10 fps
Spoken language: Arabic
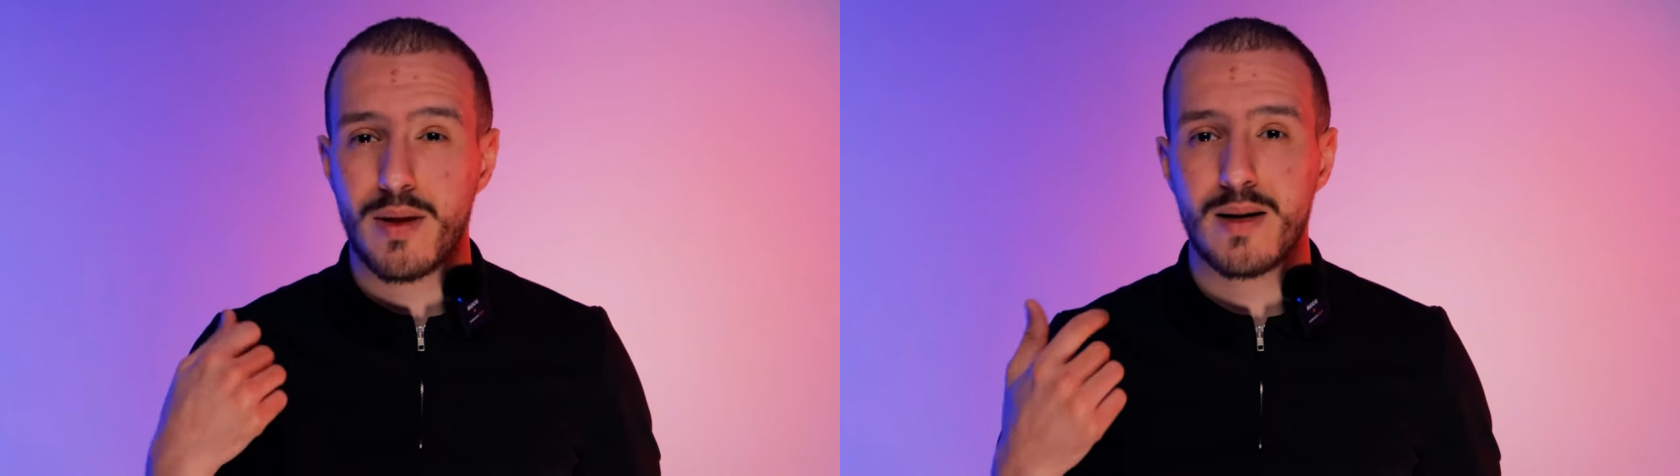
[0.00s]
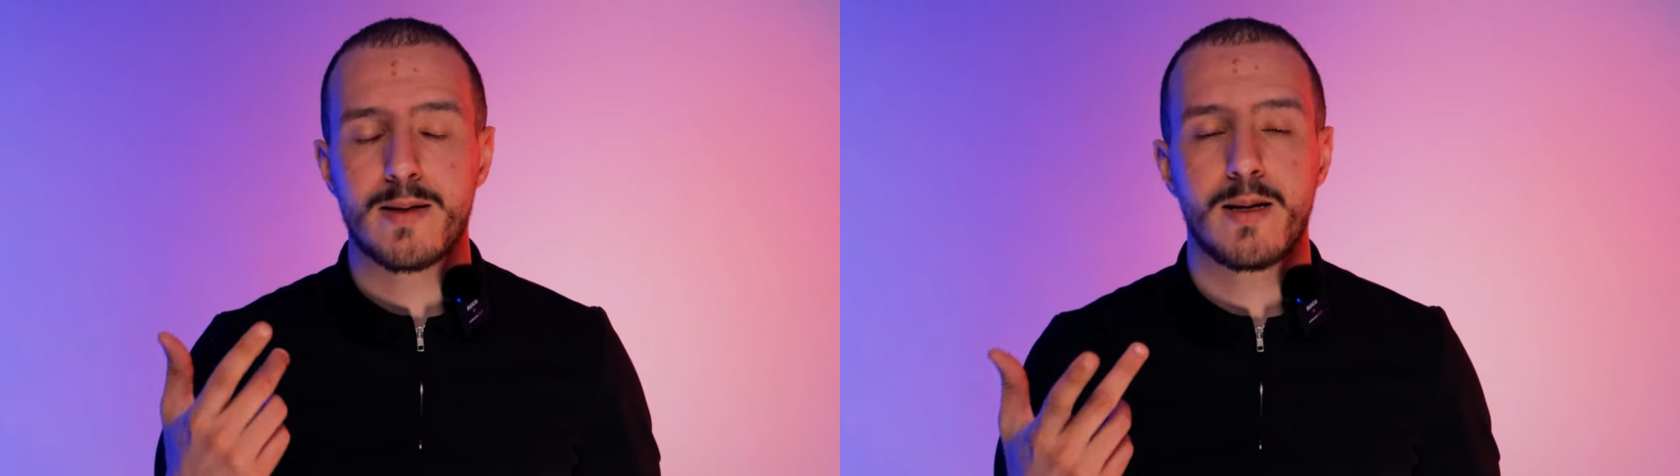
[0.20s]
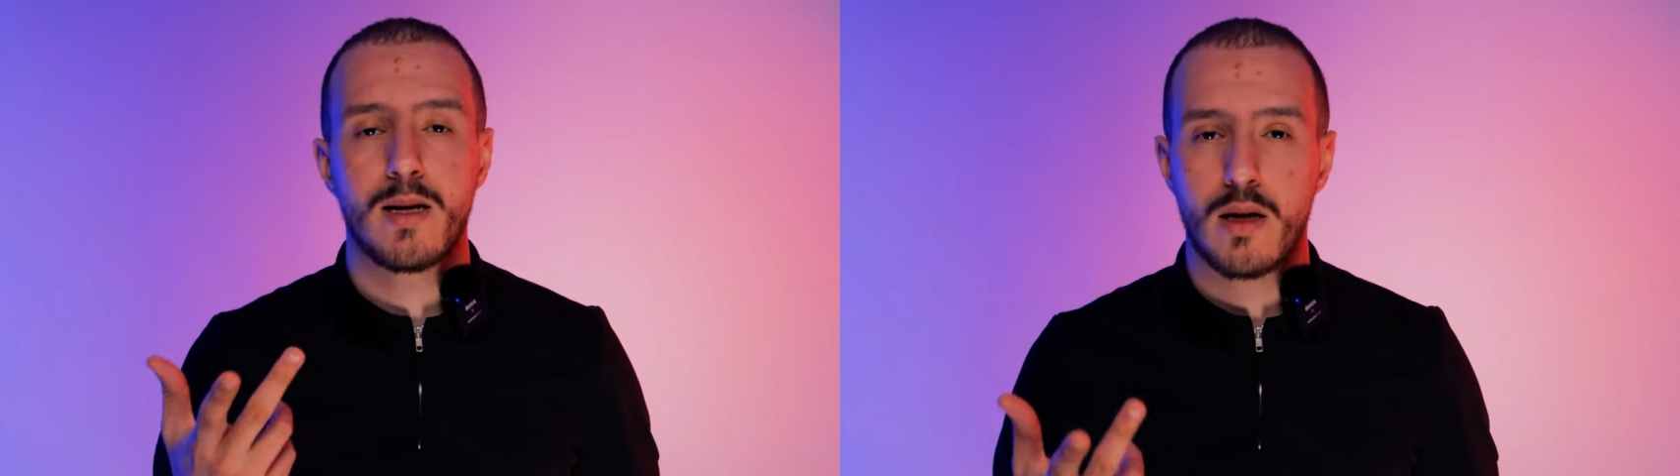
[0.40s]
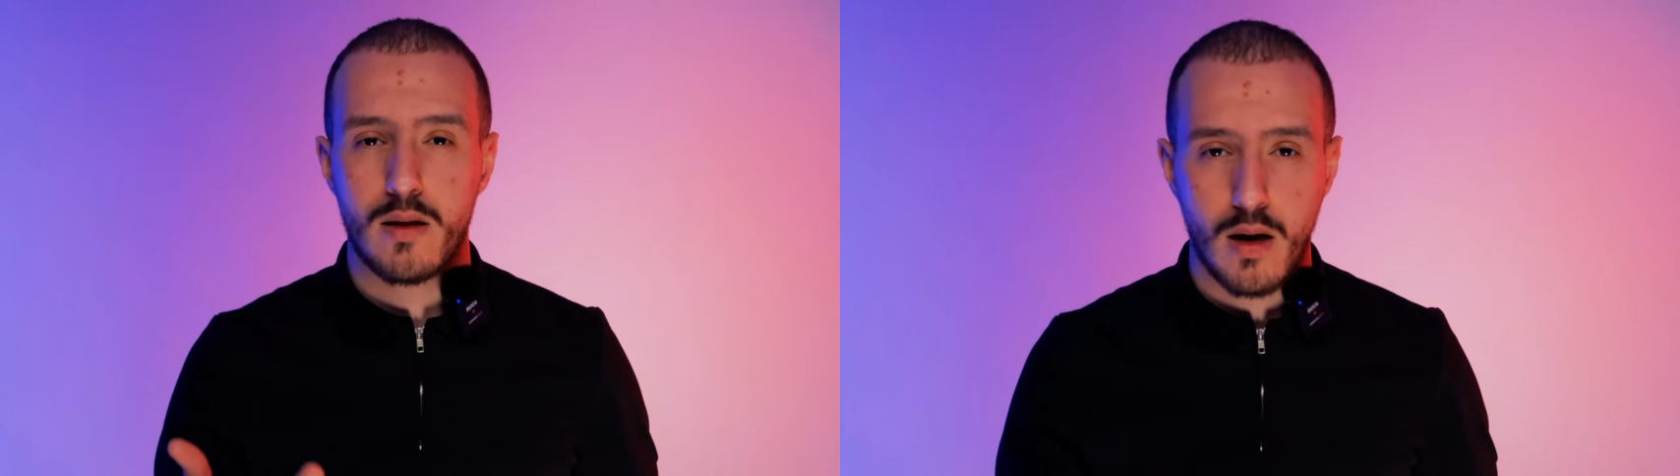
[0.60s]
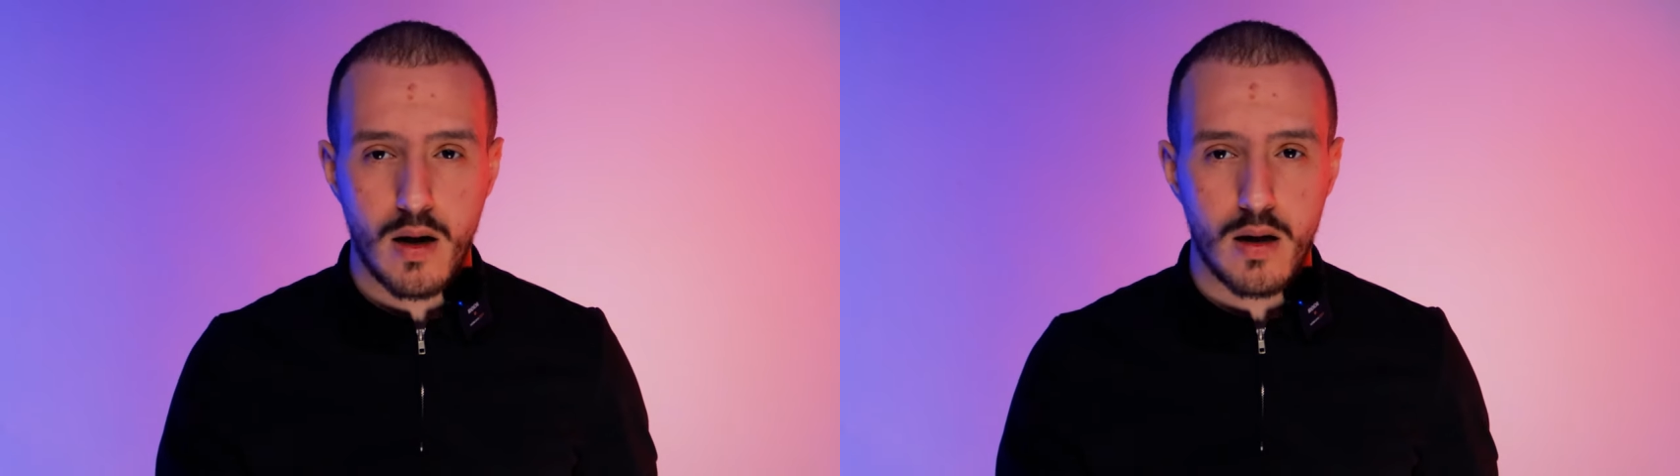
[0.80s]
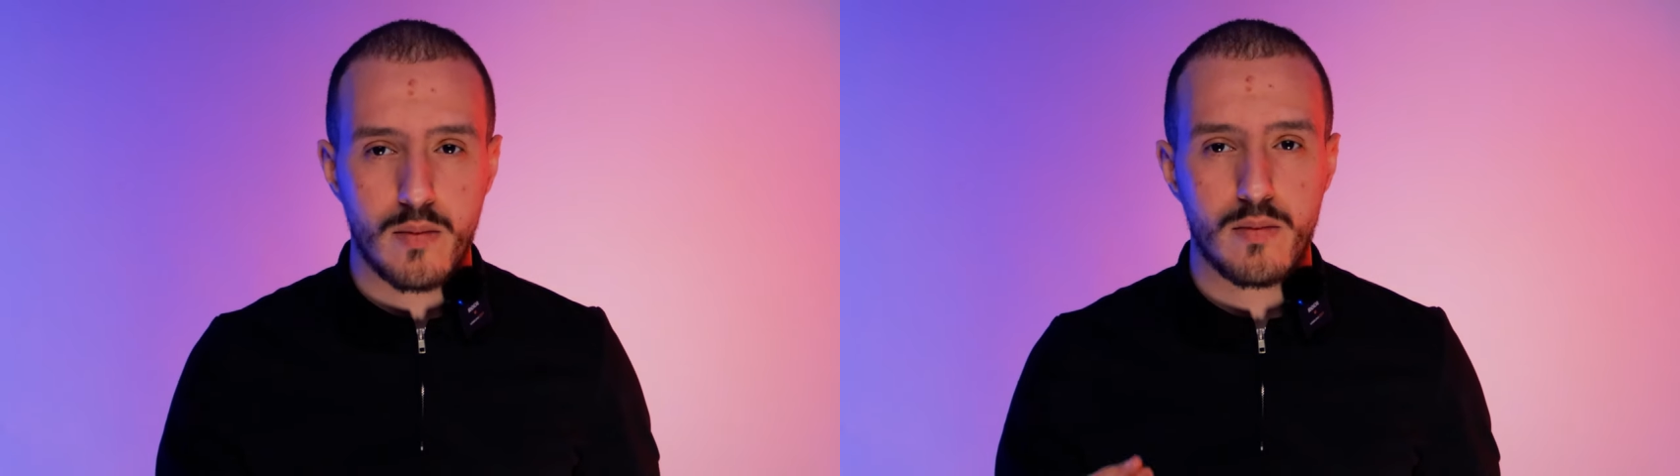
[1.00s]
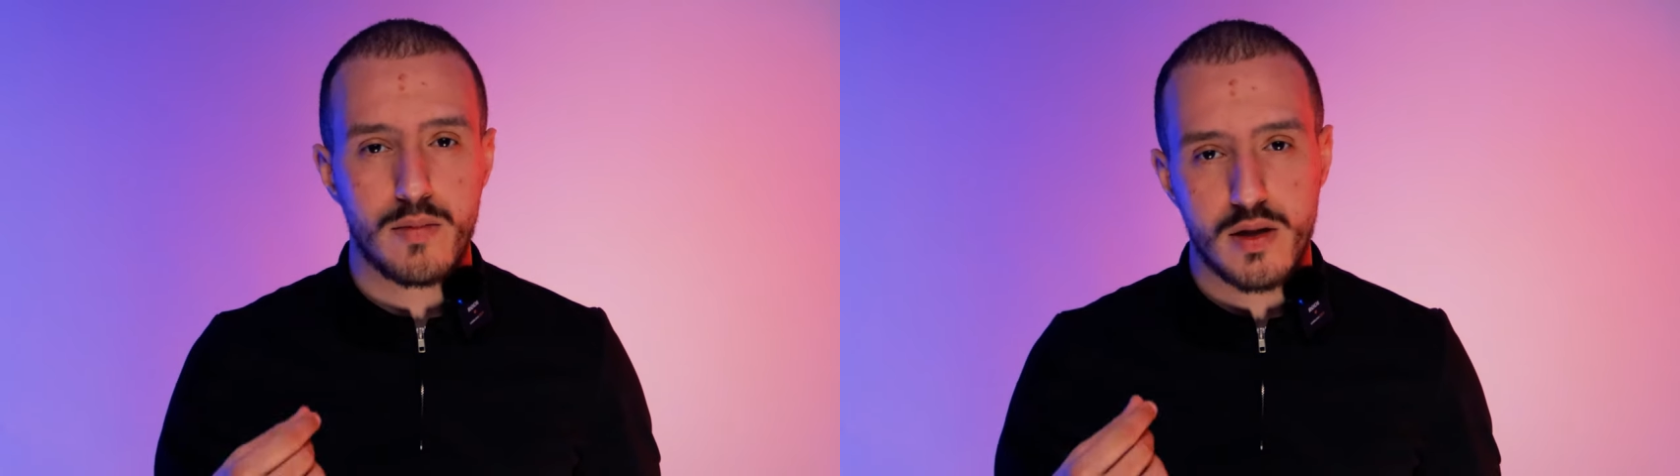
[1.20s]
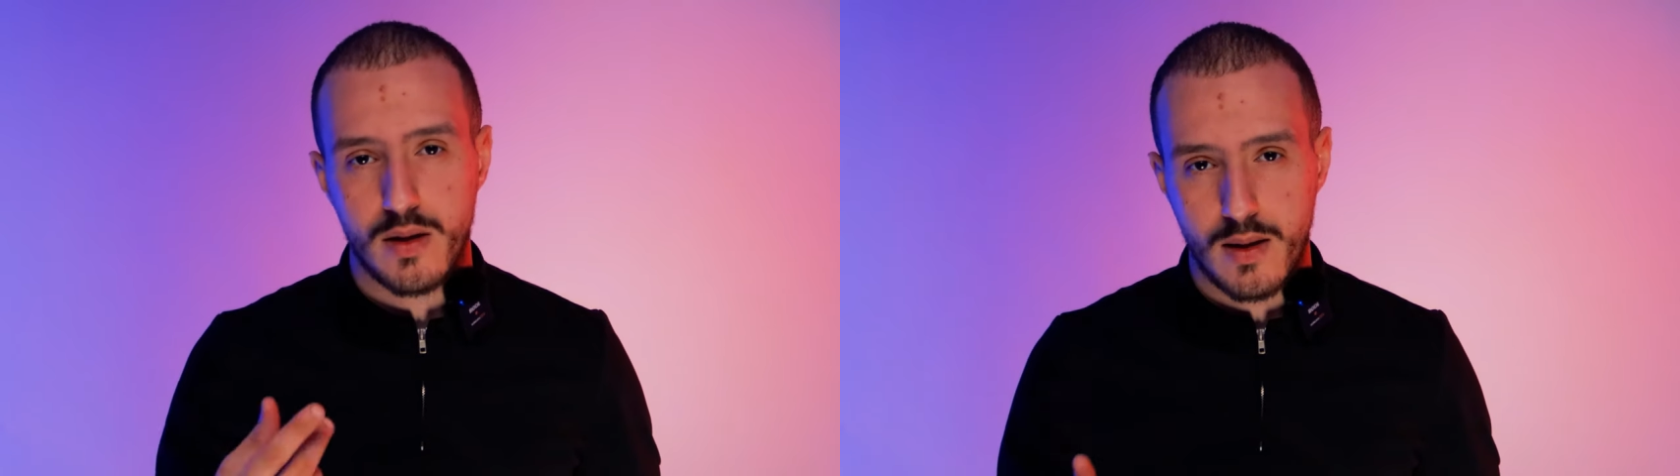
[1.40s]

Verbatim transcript: تخلص عليها الدراهم باش